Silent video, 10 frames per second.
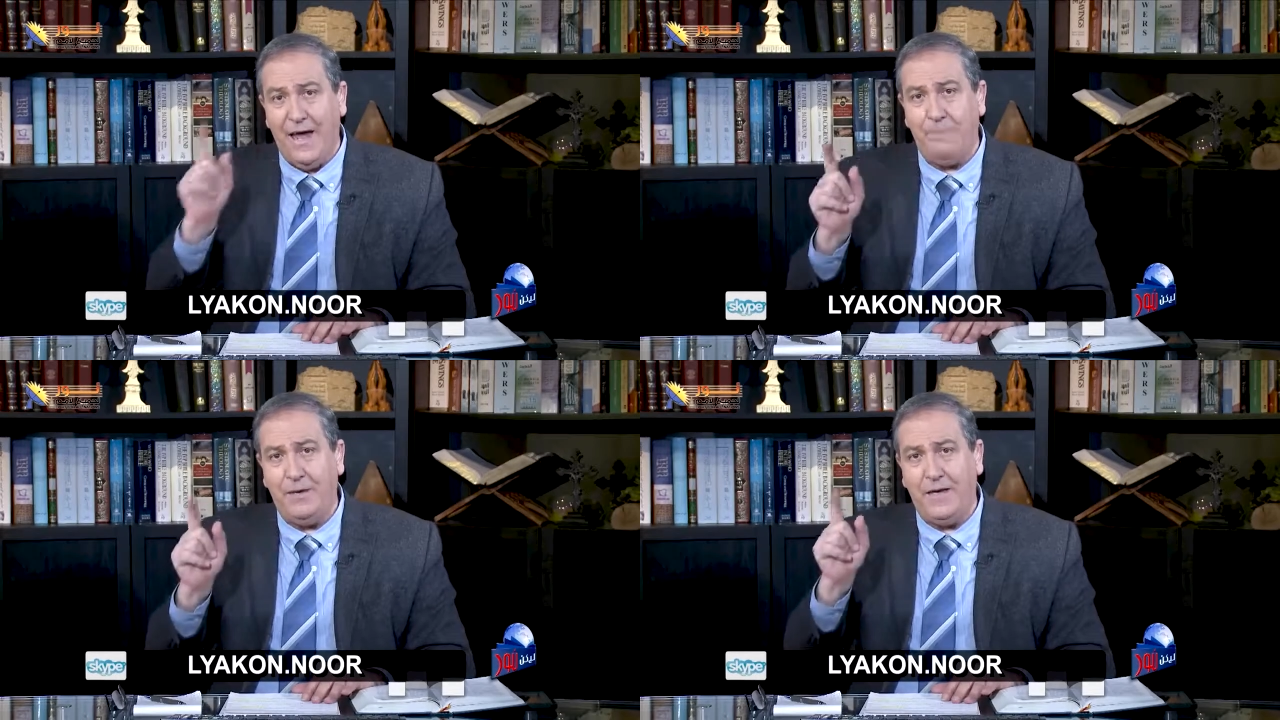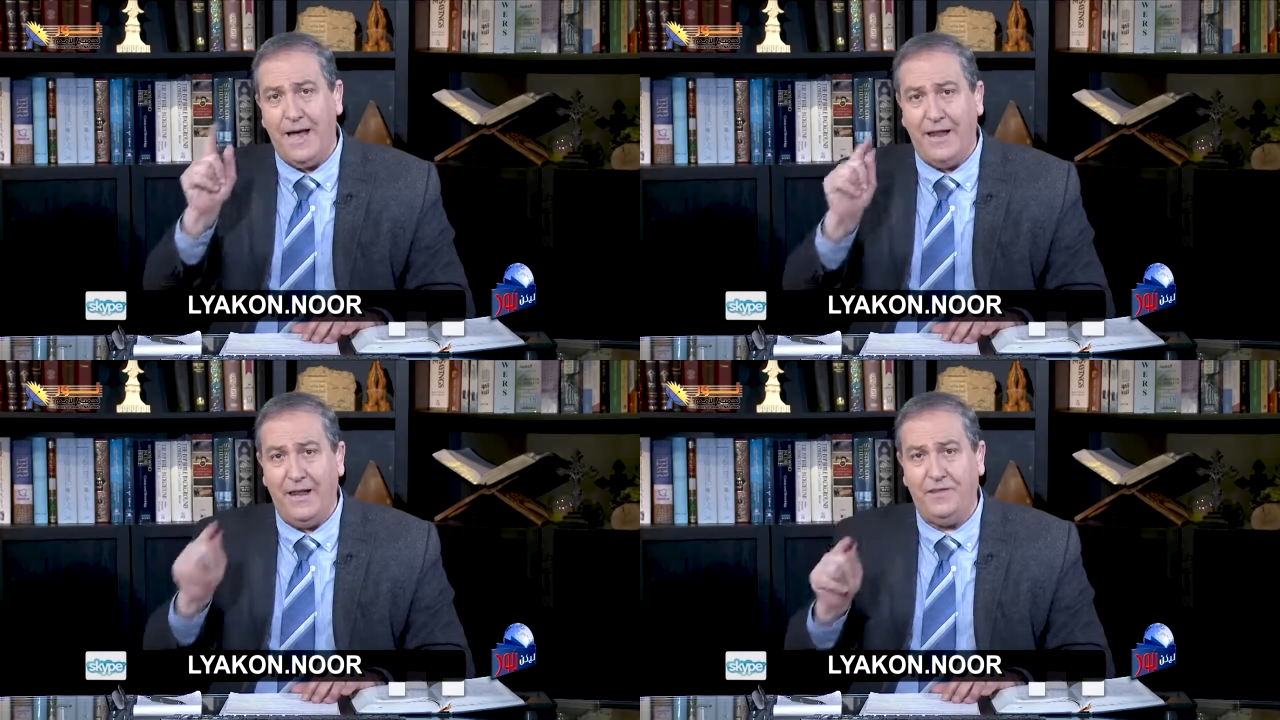أبي
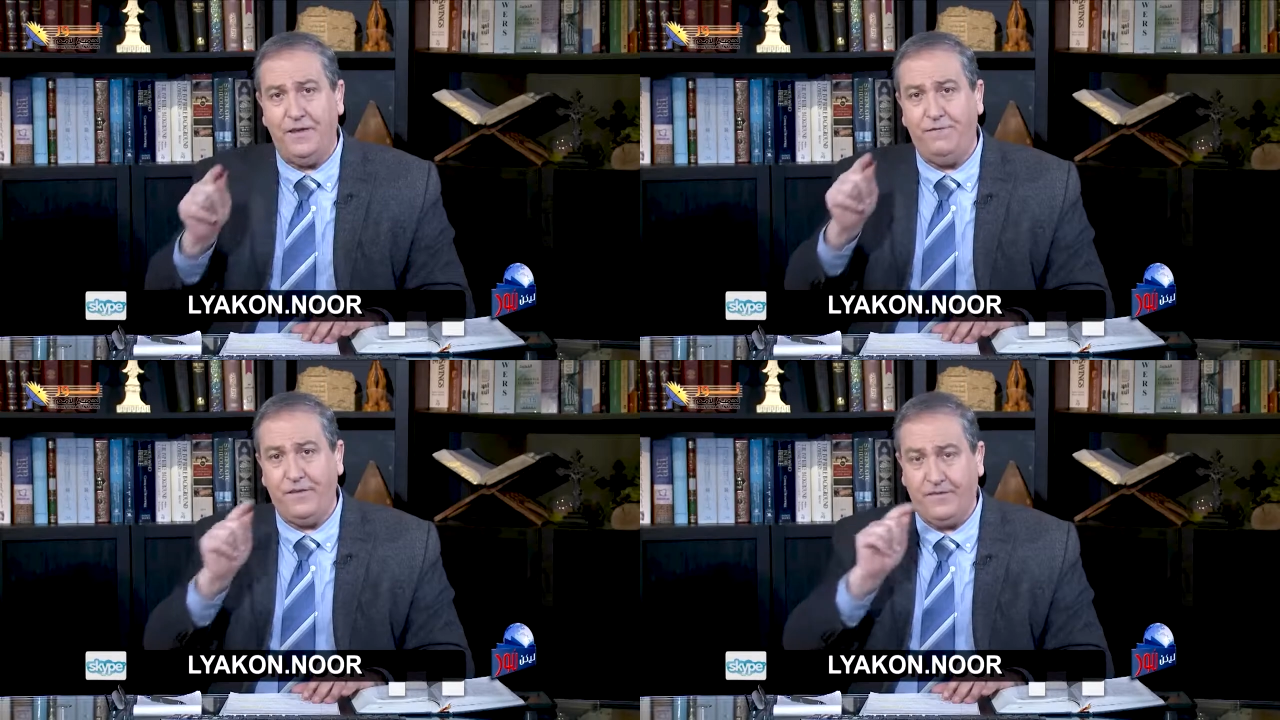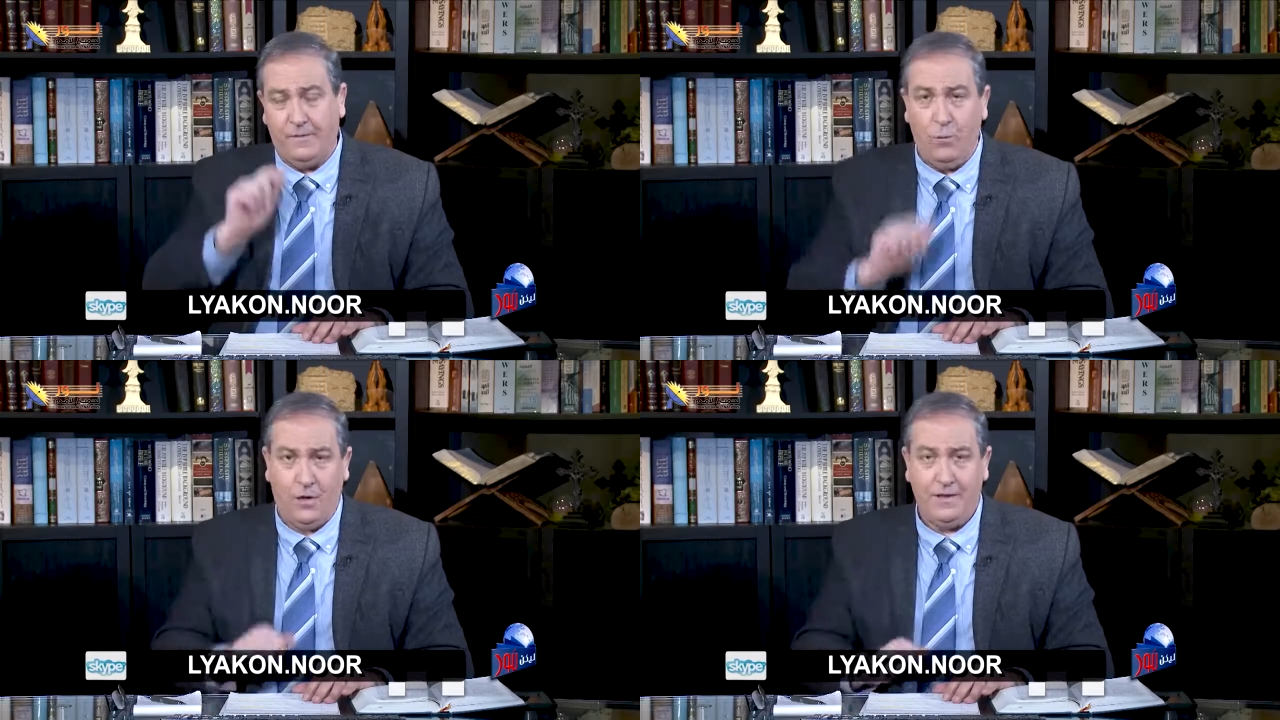الذي في
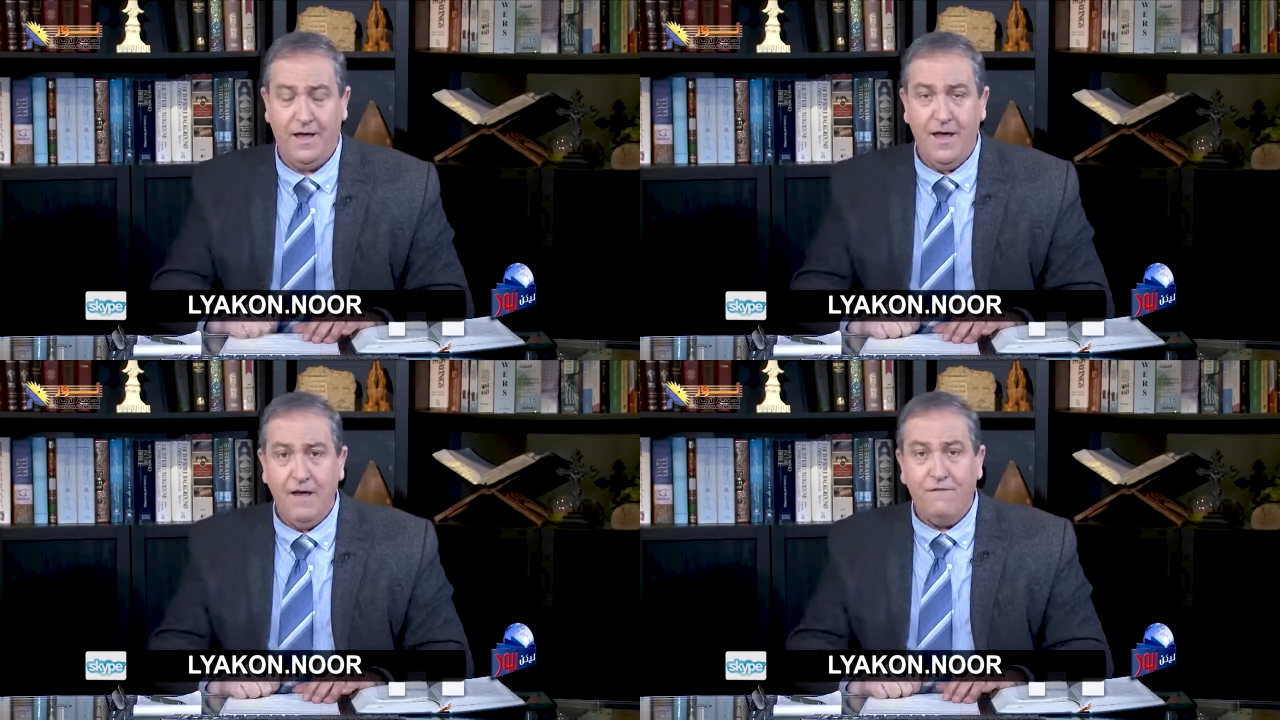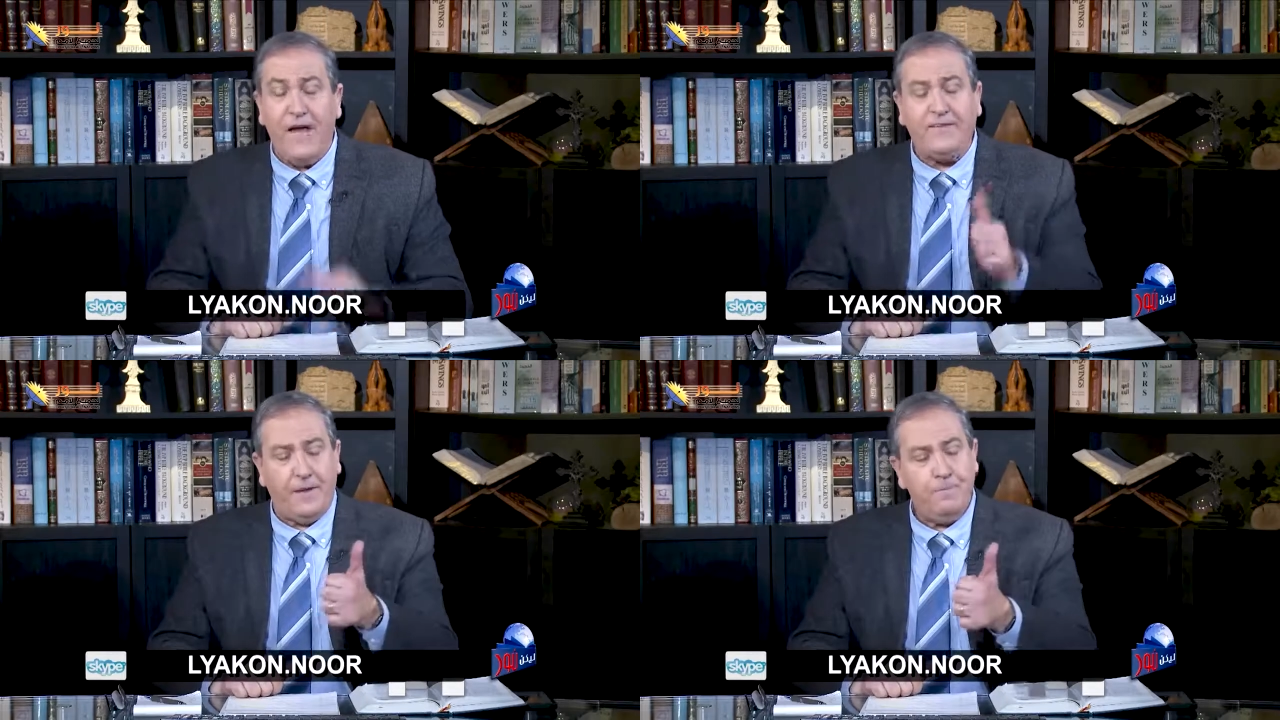السموات
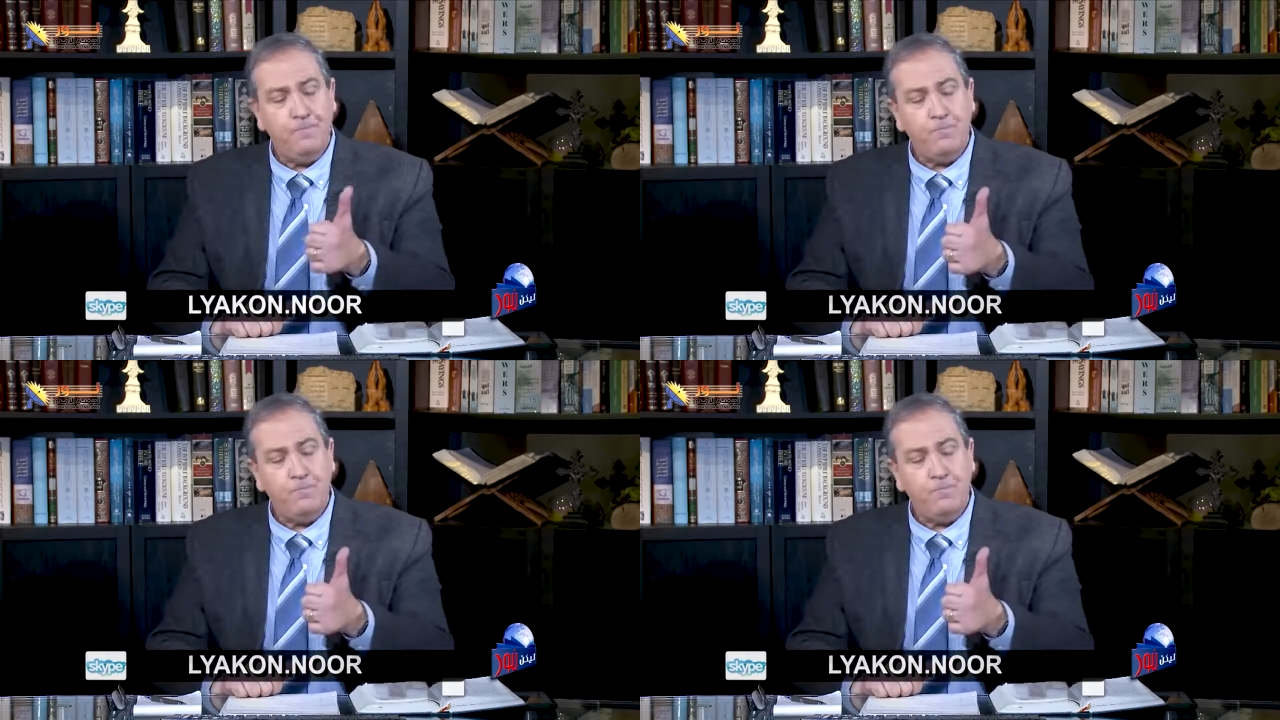فإذا